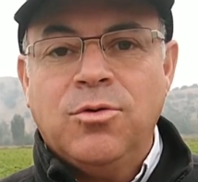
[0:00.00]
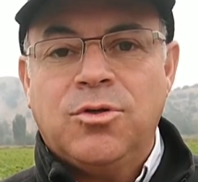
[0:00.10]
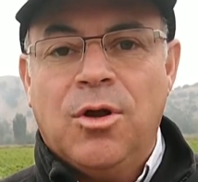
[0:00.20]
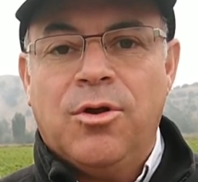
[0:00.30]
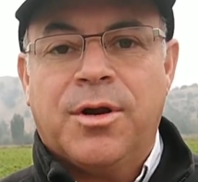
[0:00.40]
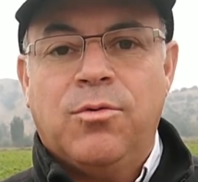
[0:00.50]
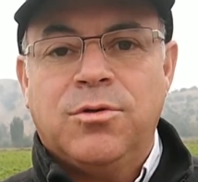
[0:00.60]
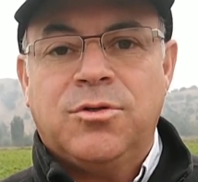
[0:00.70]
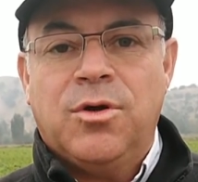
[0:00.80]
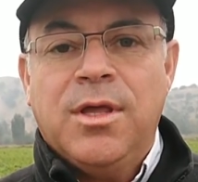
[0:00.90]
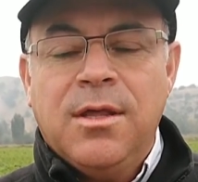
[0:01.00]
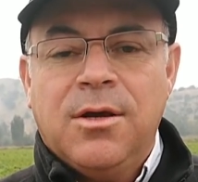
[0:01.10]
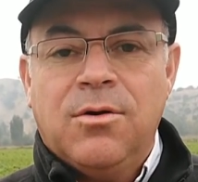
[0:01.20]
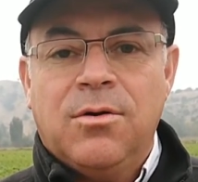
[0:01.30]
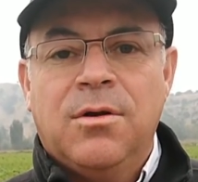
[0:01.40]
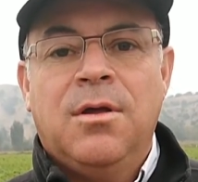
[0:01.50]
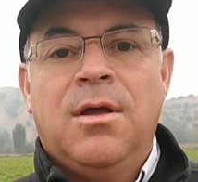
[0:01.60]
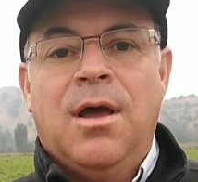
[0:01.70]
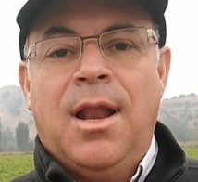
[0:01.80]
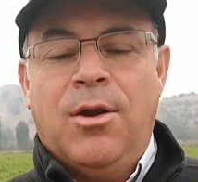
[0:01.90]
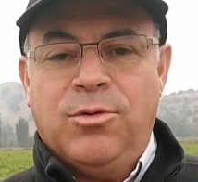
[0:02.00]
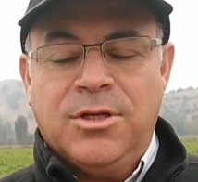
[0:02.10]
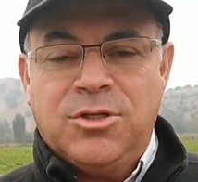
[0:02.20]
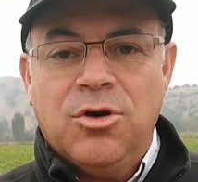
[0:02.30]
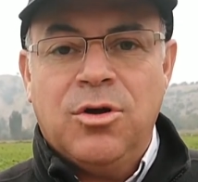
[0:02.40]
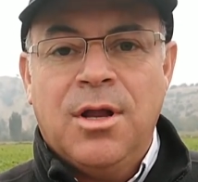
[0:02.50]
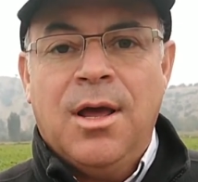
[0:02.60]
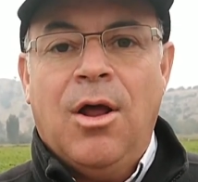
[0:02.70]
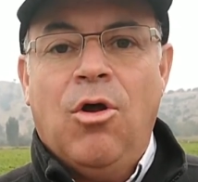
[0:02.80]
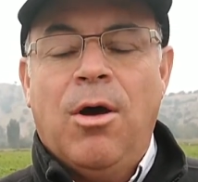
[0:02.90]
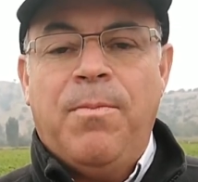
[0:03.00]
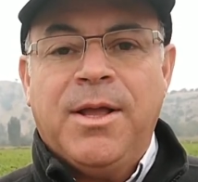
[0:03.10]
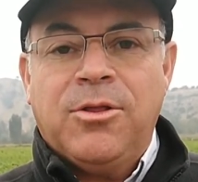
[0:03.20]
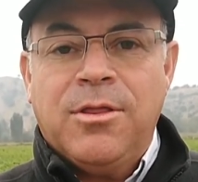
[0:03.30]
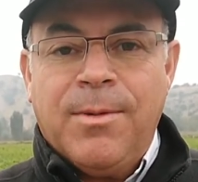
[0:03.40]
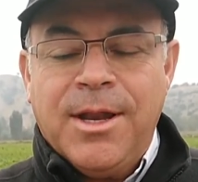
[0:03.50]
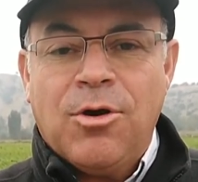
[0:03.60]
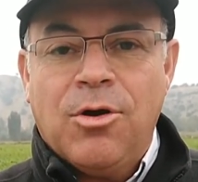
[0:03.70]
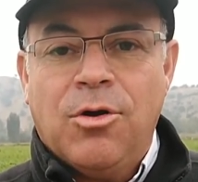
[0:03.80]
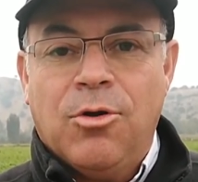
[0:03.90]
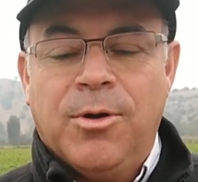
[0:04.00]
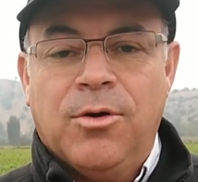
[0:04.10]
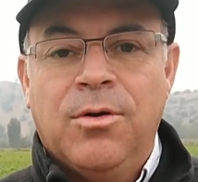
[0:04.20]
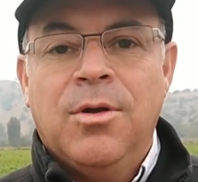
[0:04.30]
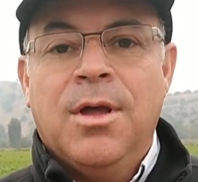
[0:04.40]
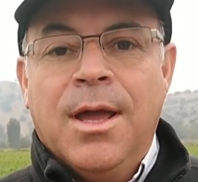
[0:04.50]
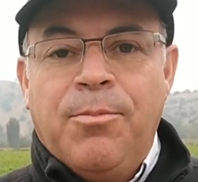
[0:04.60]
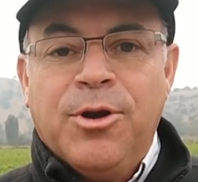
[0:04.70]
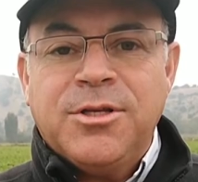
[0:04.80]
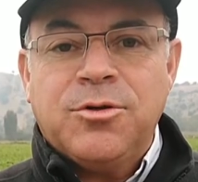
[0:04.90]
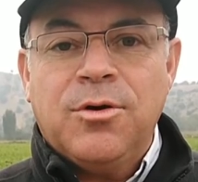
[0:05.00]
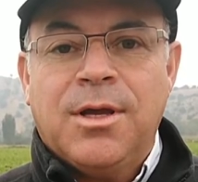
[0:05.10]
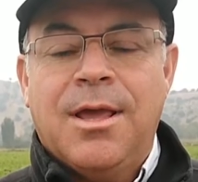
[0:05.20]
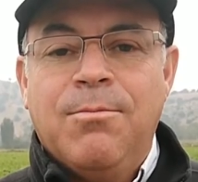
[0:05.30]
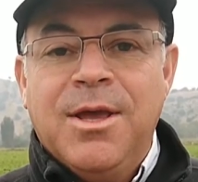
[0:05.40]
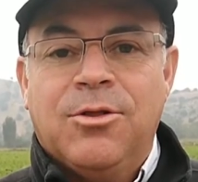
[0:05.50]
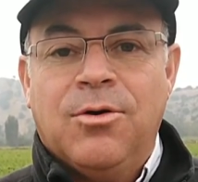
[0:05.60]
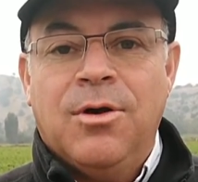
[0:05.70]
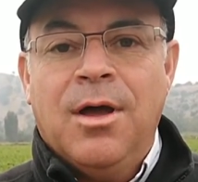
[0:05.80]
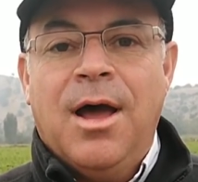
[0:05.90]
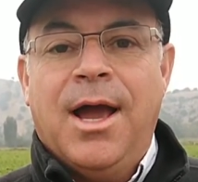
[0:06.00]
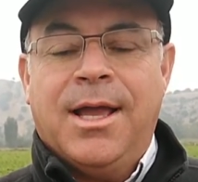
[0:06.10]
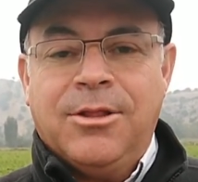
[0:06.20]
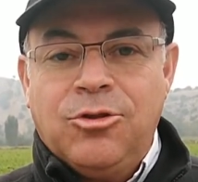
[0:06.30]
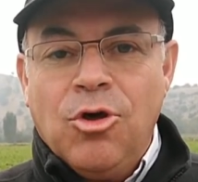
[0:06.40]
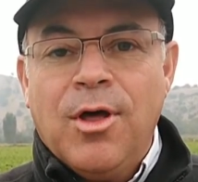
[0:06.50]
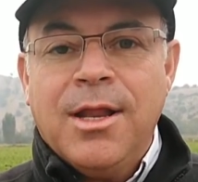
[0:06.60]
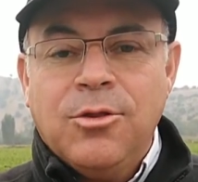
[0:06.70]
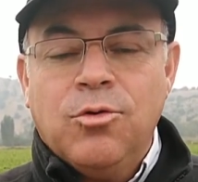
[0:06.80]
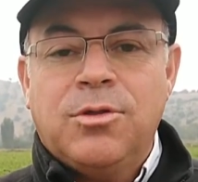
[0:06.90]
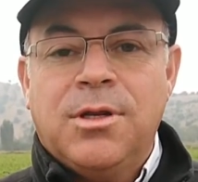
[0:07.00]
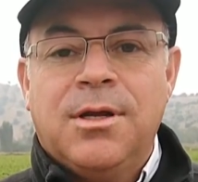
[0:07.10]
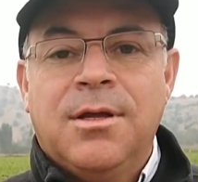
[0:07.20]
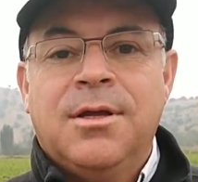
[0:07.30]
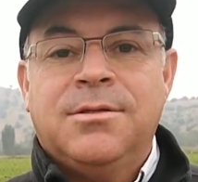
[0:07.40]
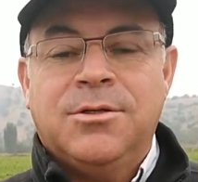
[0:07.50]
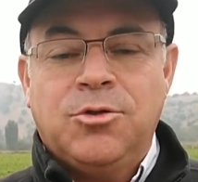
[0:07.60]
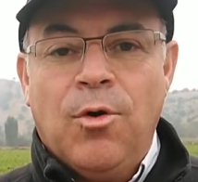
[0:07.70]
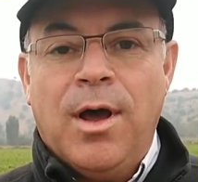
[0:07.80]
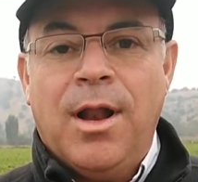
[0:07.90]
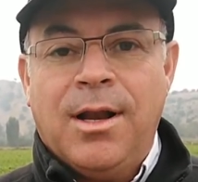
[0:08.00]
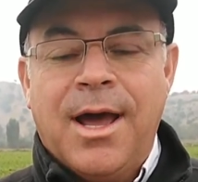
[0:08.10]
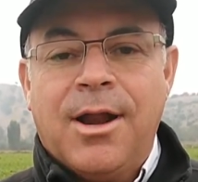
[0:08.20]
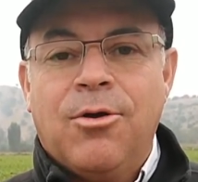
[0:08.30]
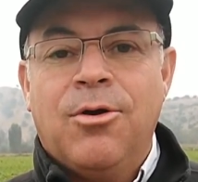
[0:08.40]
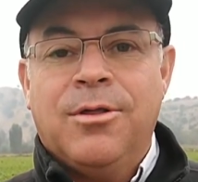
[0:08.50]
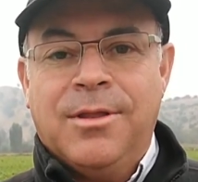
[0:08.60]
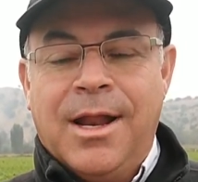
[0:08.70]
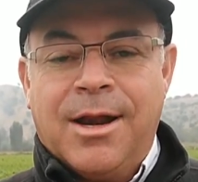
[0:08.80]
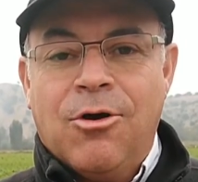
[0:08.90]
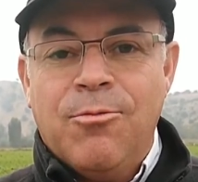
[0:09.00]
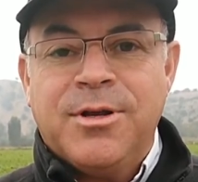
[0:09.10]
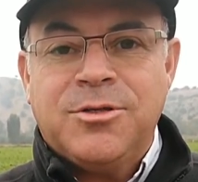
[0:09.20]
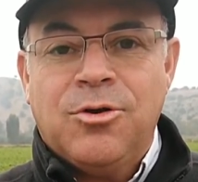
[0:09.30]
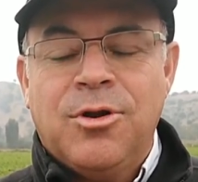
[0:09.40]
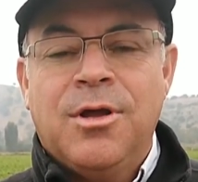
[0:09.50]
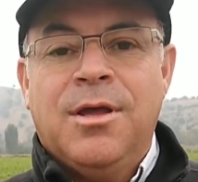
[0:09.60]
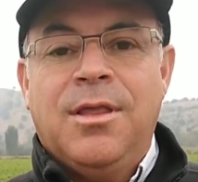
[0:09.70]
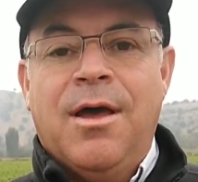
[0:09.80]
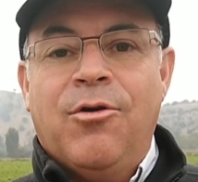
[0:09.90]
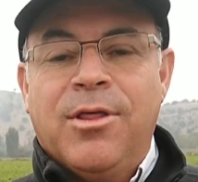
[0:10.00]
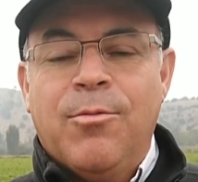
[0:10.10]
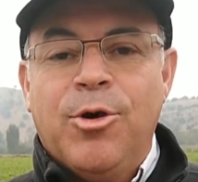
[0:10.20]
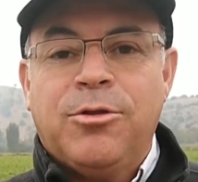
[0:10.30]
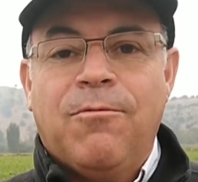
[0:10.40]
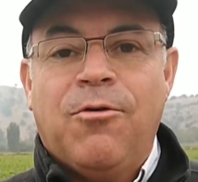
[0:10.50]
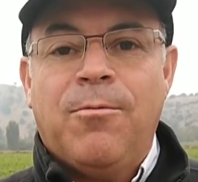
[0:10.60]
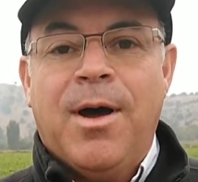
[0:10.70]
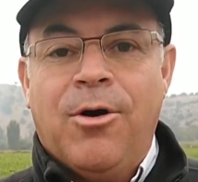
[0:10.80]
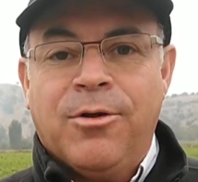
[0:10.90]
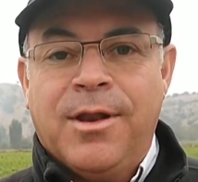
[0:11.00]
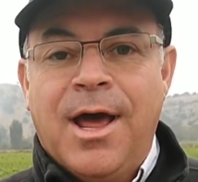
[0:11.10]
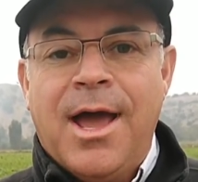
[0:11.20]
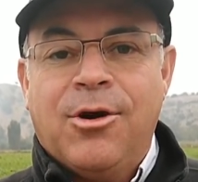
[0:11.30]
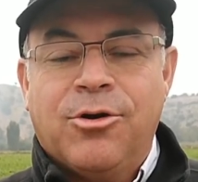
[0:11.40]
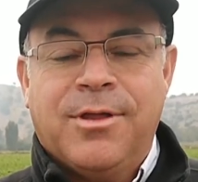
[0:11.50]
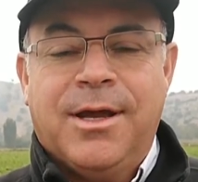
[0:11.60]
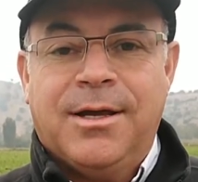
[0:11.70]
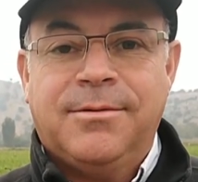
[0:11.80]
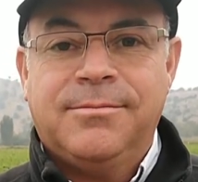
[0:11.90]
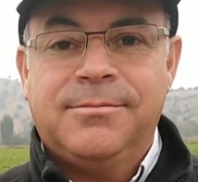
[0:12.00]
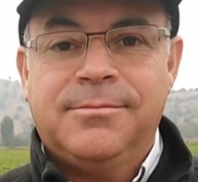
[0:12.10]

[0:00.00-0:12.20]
al uso de los recursos hídricos, a la nutrición, a los aspectos de manejo agronómico. Es por eso que invito a que toda la industria se suba al carro de la reconversión y abordemos esto en forma ordenada y coordinada.